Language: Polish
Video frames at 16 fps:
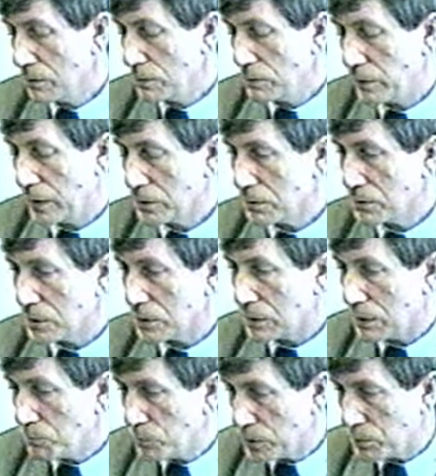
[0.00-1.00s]
Uważam, że
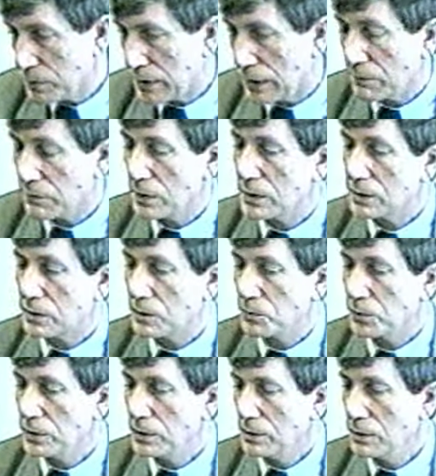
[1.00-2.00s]
myśmy tak wiele
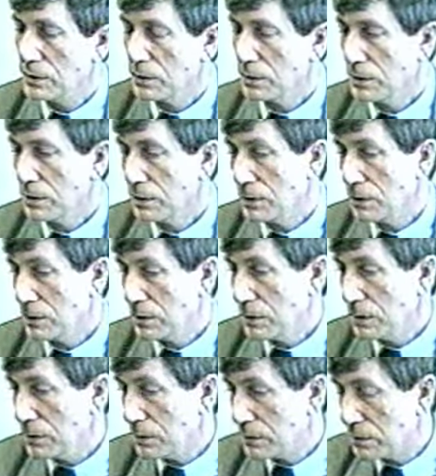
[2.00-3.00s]
zrobili,
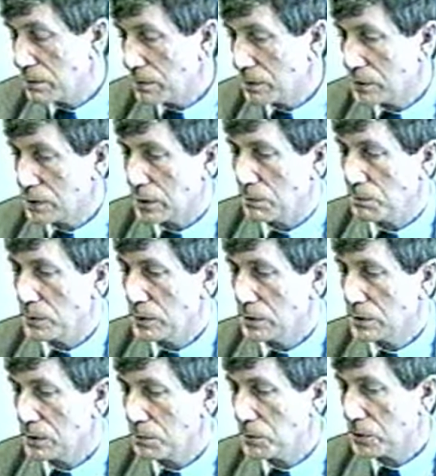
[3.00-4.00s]
i
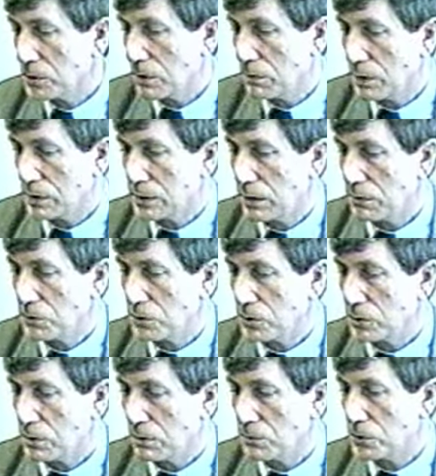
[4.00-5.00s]
chcemy, żeby szkoła stała się
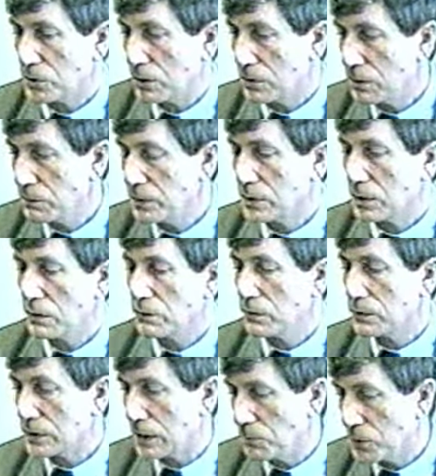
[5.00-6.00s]
szkołą
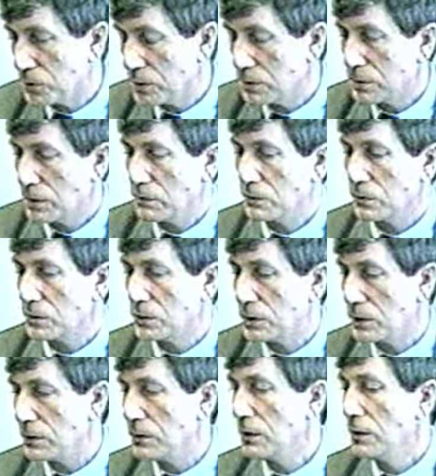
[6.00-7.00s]
środowiskową, samorządową,
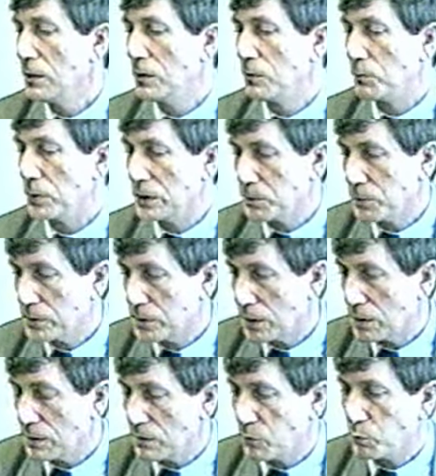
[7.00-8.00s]
gdzie
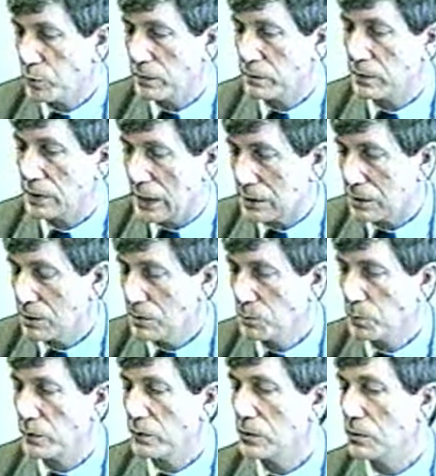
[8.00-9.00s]
bezpośredni wpływ na to
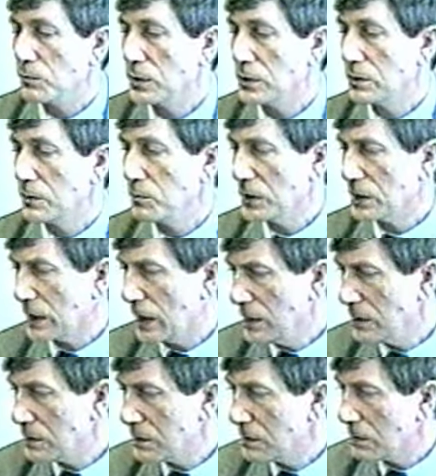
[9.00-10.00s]
powinni mieć
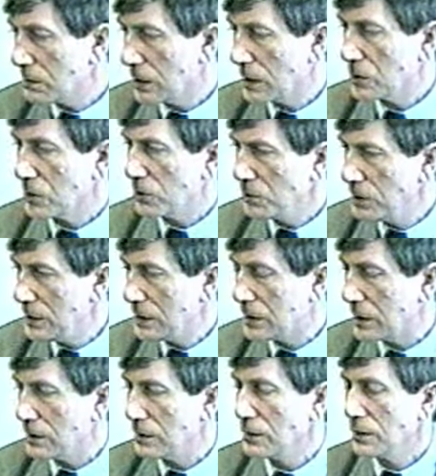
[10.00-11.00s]
mieszkańcy, to znaczy
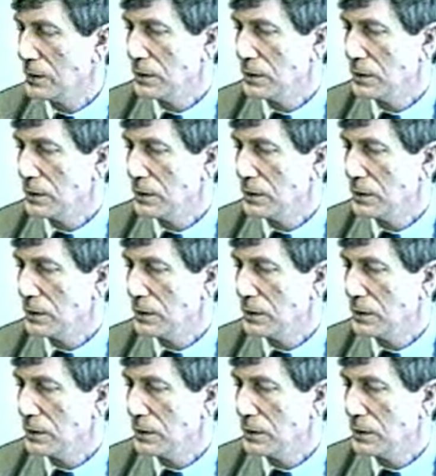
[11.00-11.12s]
rodzice.